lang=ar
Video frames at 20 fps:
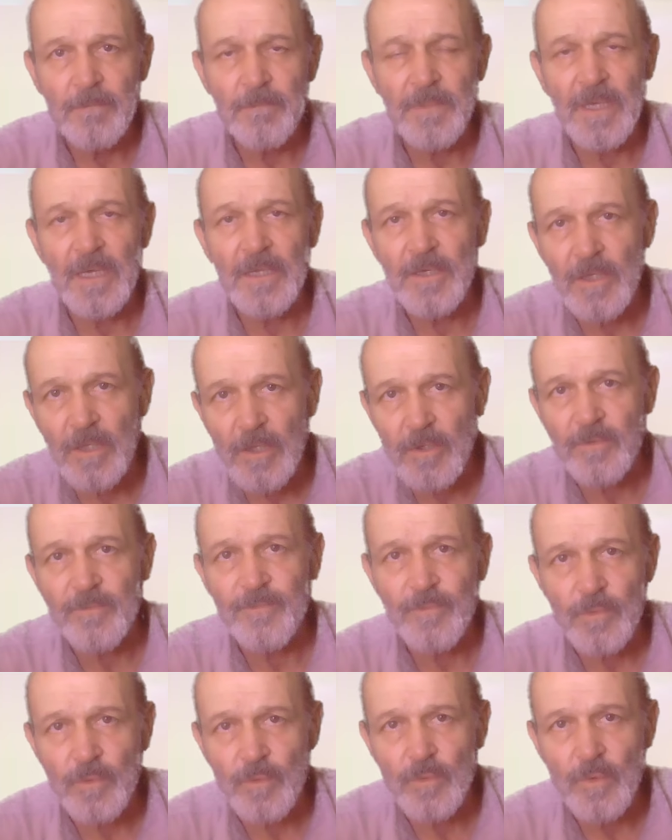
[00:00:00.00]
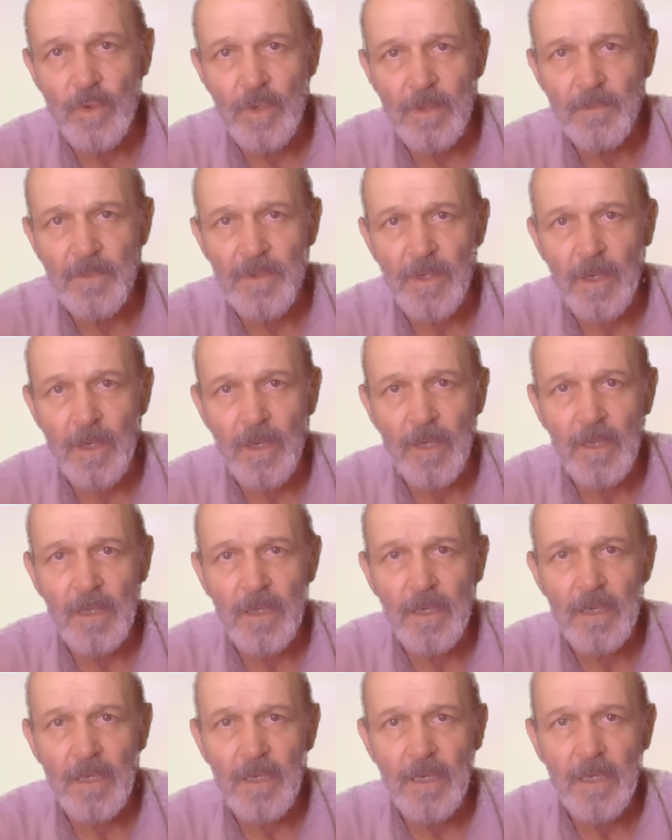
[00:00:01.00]
بأن يرفضوا أمر
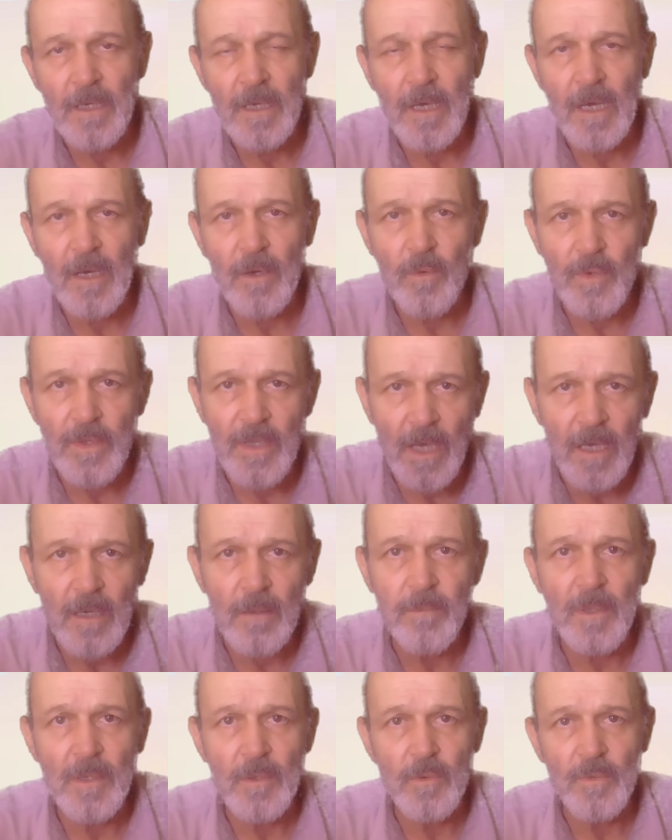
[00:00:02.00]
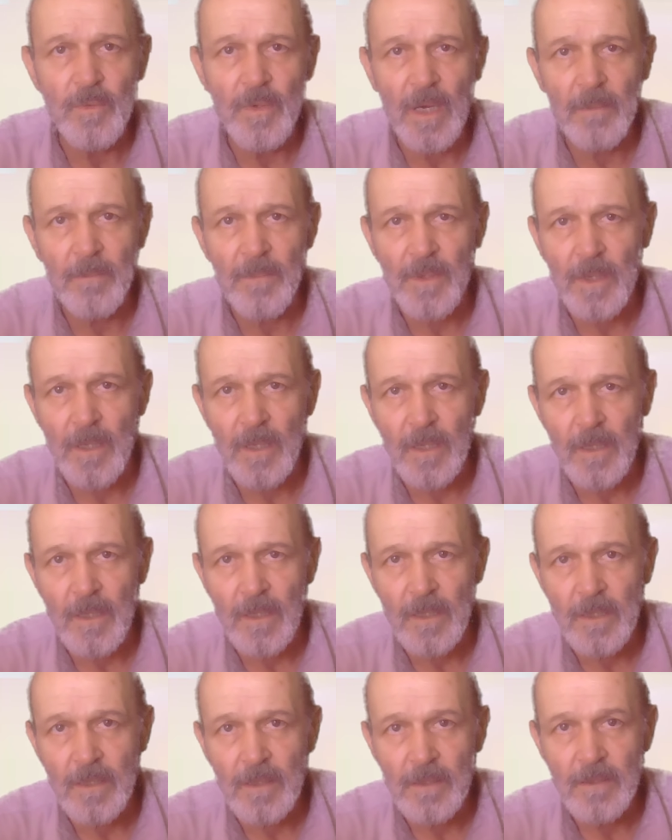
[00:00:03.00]
الله أو يقبلوا أمر الله